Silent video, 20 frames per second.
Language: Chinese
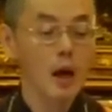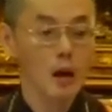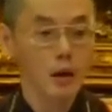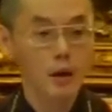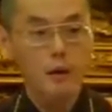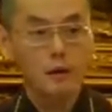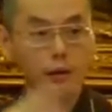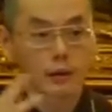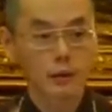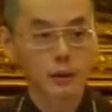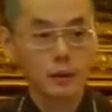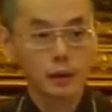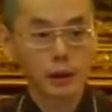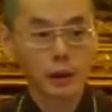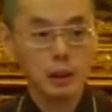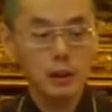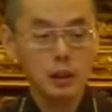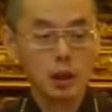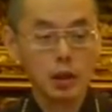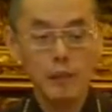的，
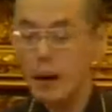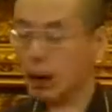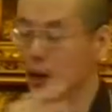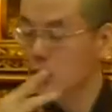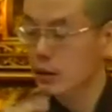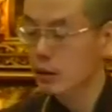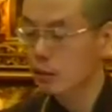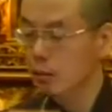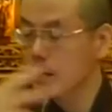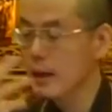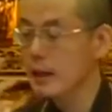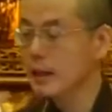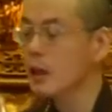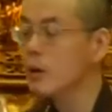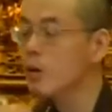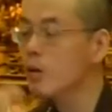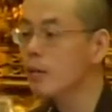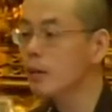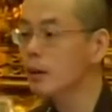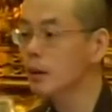你知道吗？每
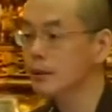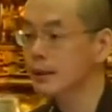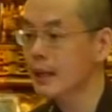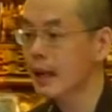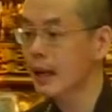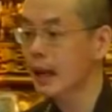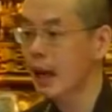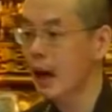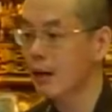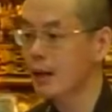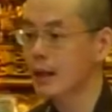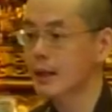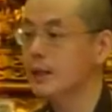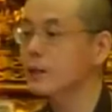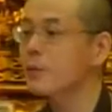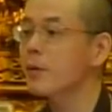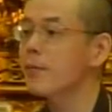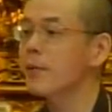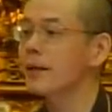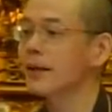天我们都在老，可
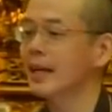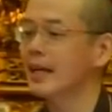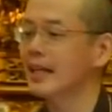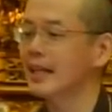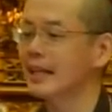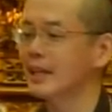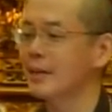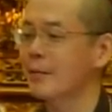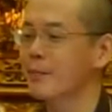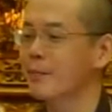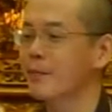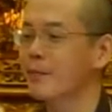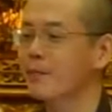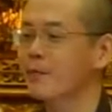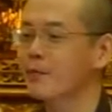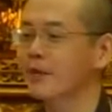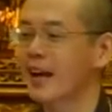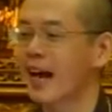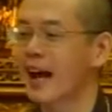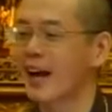是我们天天都不
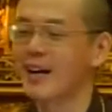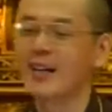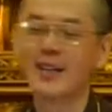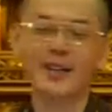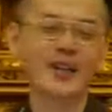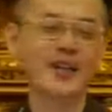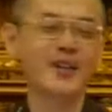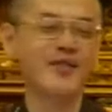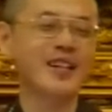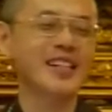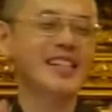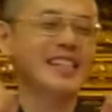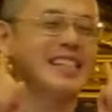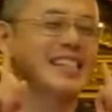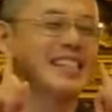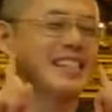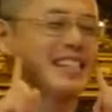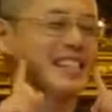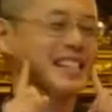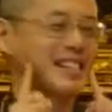服老，都以为自
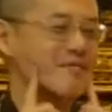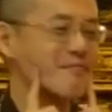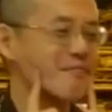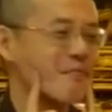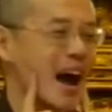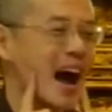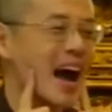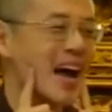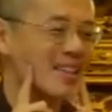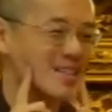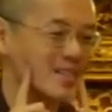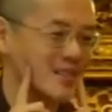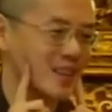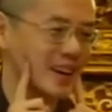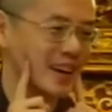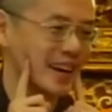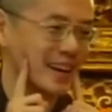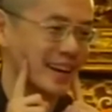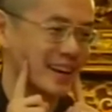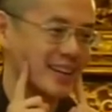己十八
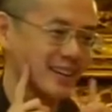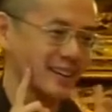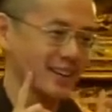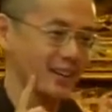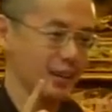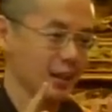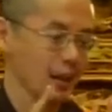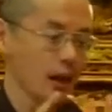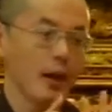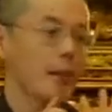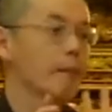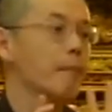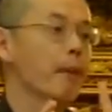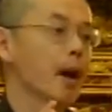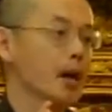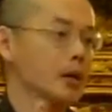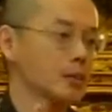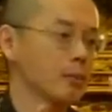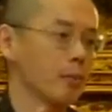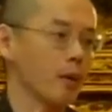
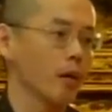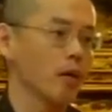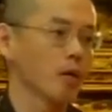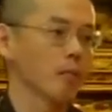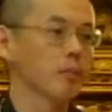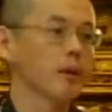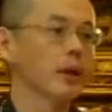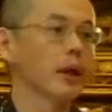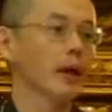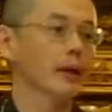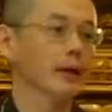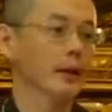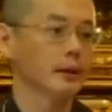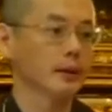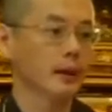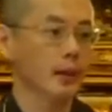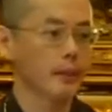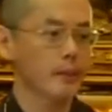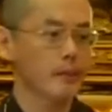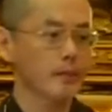岁，impossible，不可
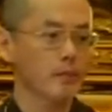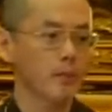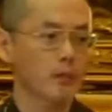能的。